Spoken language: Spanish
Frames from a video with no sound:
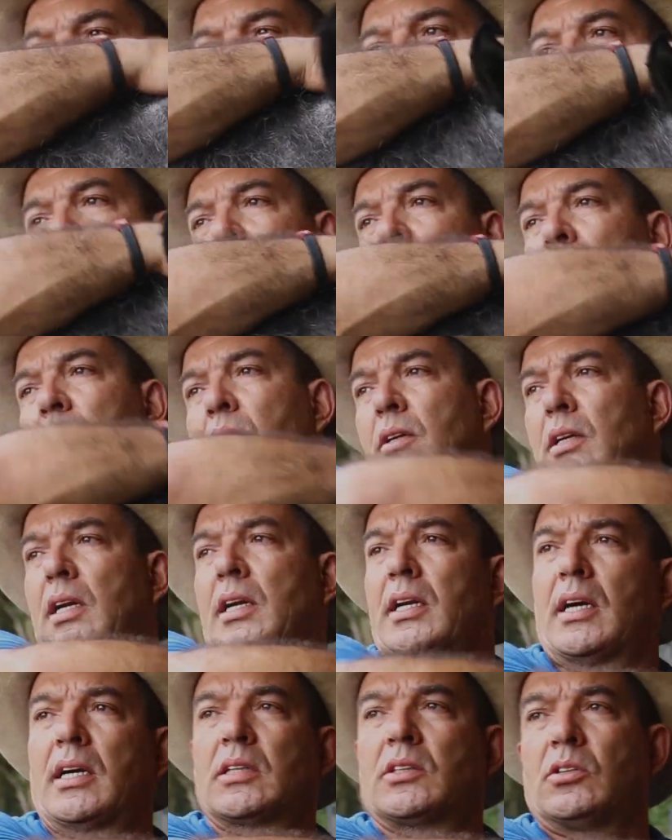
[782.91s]
puede haber una
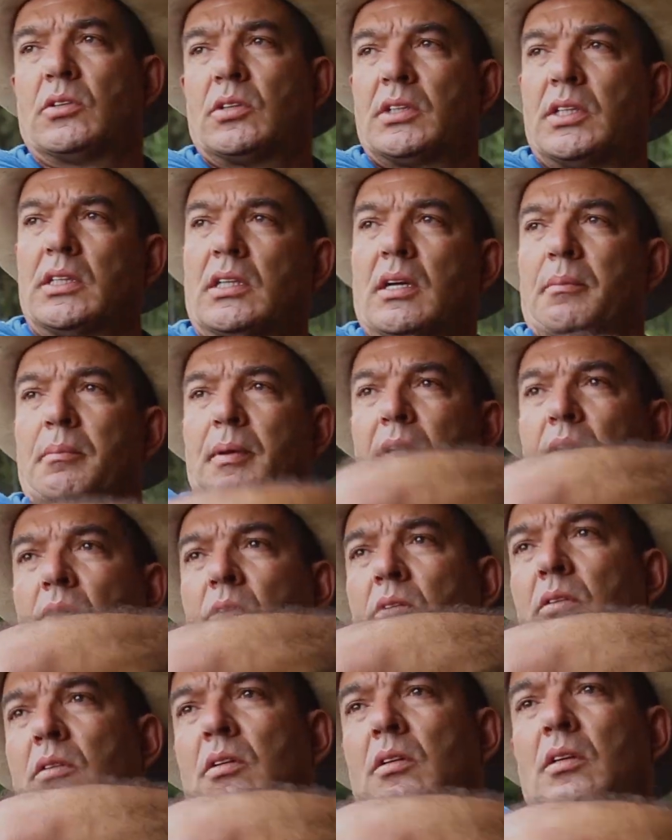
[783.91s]
reaccióncita, pero
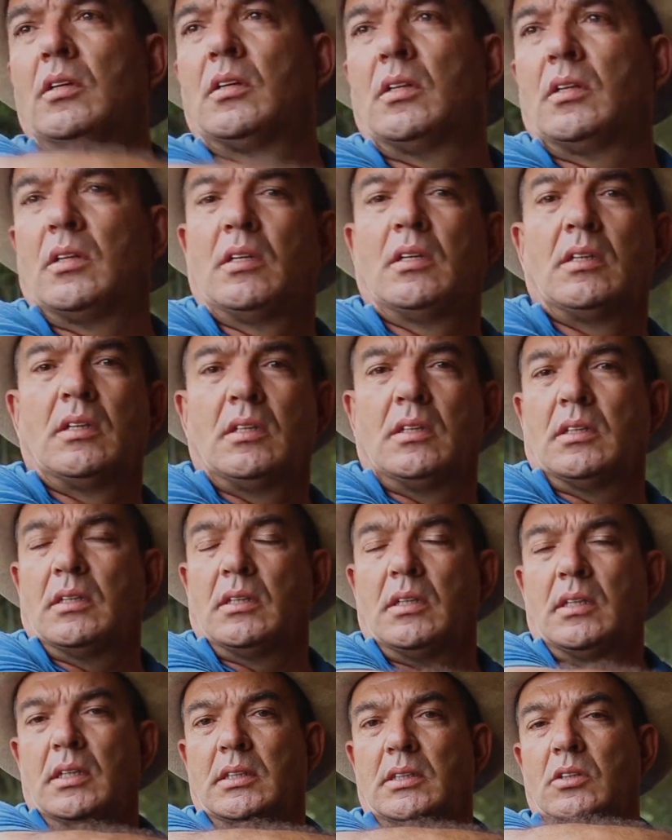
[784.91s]

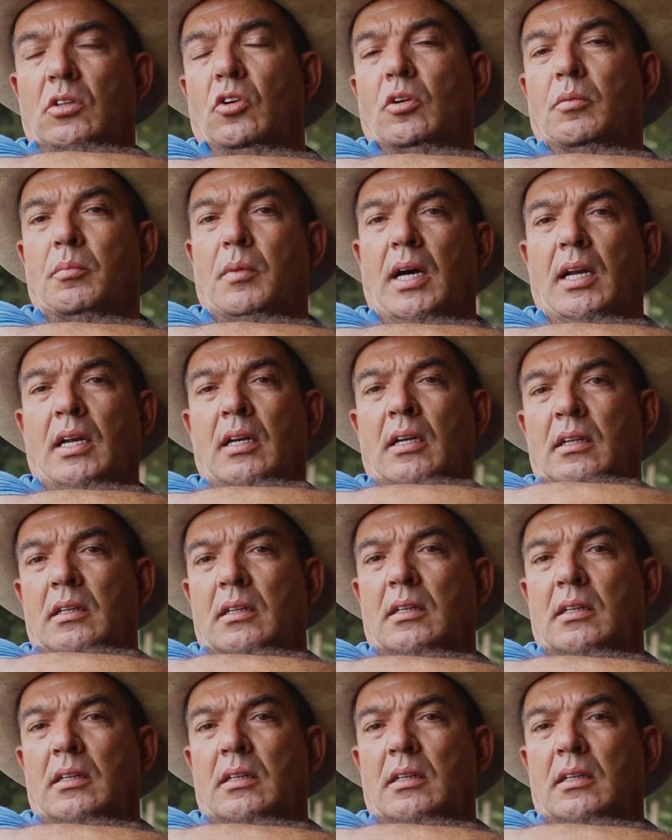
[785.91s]
es normal.